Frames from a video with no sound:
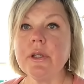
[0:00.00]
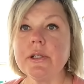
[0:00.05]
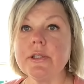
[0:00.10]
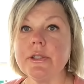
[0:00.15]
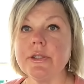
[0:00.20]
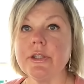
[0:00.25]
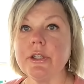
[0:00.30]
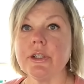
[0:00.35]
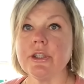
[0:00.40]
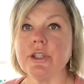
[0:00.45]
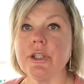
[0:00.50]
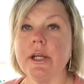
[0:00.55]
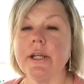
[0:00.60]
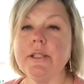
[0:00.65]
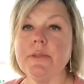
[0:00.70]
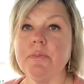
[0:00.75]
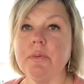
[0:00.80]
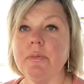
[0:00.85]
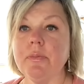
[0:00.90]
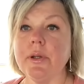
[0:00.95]

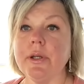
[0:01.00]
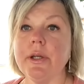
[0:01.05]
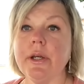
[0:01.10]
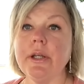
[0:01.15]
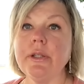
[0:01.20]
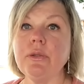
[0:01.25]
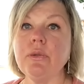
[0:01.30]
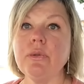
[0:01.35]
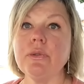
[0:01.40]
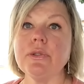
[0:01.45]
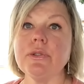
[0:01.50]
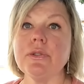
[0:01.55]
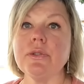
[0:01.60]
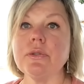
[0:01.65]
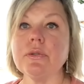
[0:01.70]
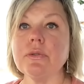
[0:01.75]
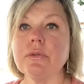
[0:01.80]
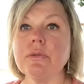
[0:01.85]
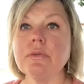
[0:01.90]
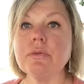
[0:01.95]
содержать, помогать, то есть
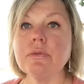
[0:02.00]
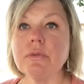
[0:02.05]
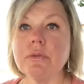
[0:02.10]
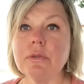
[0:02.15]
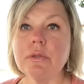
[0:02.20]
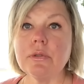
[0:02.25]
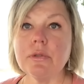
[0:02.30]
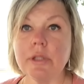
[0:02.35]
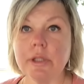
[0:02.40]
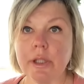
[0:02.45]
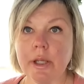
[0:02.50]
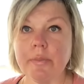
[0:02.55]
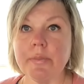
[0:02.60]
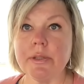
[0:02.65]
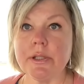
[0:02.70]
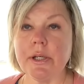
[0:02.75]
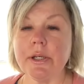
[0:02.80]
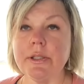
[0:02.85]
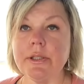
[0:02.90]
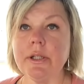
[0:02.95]
э, это
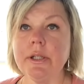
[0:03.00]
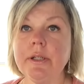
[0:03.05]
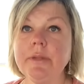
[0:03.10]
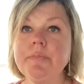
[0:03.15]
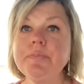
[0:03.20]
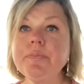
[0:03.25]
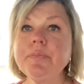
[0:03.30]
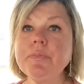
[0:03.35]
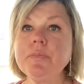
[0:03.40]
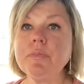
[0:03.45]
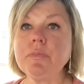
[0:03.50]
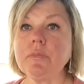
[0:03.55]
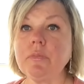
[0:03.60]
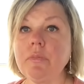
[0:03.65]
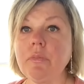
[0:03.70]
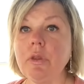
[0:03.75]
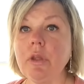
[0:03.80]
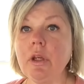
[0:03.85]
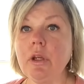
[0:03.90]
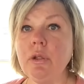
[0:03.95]
обязательно.
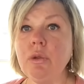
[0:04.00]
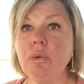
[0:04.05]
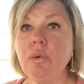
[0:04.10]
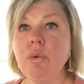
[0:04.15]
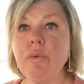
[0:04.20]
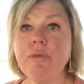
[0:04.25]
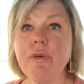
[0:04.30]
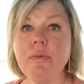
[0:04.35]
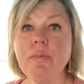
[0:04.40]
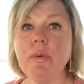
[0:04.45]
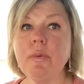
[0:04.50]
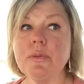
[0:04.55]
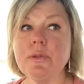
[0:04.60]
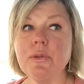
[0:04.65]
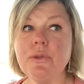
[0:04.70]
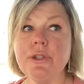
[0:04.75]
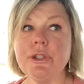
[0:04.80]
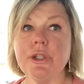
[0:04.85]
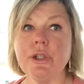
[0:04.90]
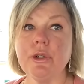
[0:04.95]
Но в любом
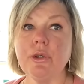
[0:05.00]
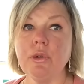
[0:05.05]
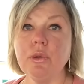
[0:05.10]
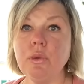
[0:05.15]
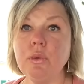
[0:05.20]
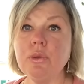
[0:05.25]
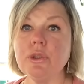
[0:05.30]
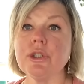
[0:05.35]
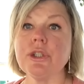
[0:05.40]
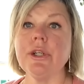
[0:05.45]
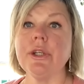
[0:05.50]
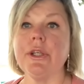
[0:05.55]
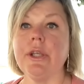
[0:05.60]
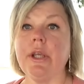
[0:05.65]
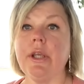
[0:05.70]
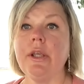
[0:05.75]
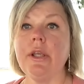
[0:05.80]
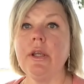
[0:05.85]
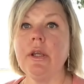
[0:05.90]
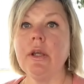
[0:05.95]
случае лучше
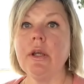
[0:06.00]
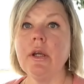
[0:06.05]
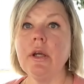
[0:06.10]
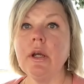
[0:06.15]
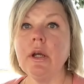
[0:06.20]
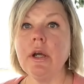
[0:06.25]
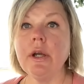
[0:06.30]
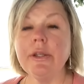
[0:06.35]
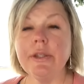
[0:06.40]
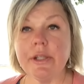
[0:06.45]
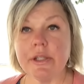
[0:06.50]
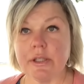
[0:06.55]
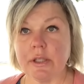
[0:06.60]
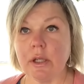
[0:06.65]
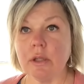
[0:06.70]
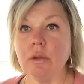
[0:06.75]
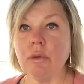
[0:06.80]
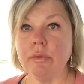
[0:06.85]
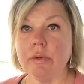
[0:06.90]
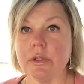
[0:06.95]
ей не
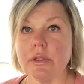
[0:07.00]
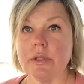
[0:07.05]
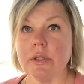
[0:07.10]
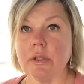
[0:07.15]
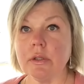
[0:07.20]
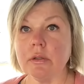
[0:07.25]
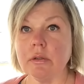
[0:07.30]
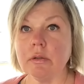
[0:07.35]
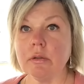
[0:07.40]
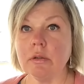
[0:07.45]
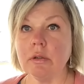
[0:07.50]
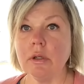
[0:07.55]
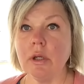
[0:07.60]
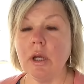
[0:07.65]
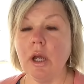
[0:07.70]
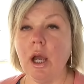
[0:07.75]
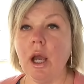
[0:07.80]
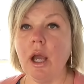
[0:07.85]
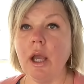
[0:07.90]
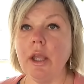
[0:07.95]
становится.
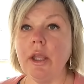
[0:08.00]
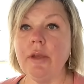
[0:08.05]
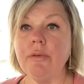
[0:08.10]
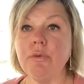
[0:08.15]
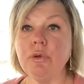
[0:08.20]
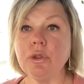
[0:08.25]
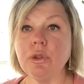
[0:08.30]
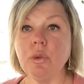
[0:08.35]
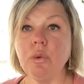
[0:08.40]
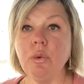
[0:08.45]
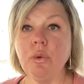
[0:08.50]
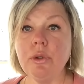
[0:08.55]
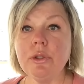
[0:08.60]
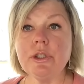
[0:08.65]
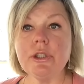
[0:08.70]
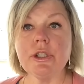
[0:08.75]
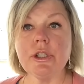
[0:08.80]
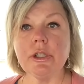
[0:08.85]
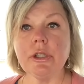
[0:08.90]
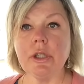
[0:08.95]
И вот он
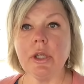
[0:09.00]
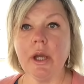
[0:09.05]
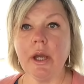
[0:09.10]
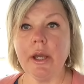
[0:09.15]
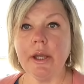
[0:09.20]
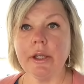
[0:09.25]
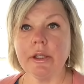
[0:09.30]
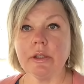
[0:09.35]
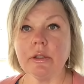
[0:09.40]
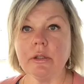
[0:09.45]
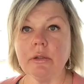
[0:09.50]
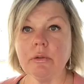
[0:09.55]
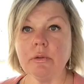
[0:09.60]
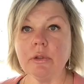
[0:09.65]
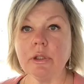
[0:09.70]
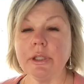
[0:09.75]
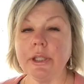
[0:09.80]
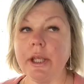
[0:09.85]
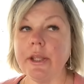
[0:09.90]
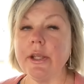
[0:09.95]
считает, он
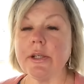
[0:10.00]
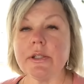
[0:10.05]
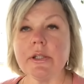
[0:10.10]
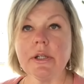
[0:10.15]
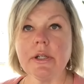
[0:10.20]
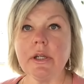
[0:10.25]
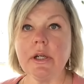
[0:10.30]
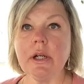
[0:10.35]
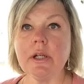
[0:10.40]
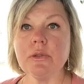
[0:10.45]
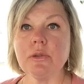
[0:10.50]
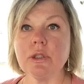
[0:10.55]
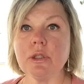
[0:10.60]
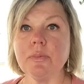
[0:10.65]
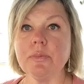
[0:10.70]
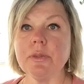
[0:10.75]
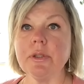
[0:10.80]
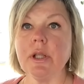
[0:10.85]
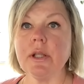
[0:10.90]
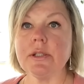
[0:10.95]
говорит, я несколько раз уже
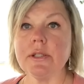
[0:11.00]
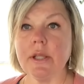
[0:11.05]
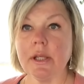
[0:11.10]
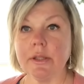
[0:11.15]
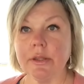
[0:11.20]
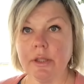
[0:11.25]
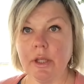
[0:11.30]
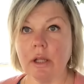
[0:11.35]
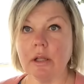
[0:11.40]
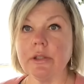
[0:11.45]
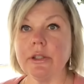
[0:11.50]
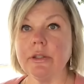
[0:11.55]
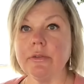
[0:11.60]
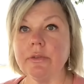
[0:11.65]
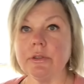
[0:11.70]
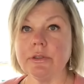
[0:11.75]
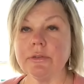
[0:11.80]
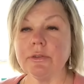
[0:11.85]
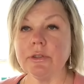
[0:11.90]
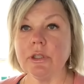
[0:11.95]
пытался
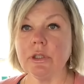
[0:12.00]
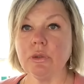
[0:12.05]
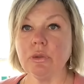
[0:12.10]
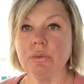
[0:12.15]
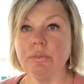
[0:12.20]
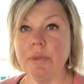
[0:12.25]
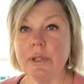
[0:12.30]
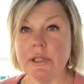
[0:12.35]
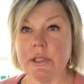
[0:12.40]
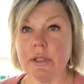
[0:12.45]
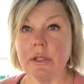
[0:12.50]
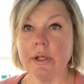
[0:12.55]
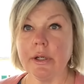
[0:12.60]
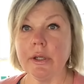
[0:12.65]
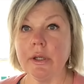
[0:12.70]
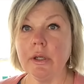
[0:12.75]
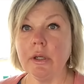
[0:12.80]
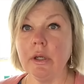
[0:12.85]
отталкивать вот эту мысль,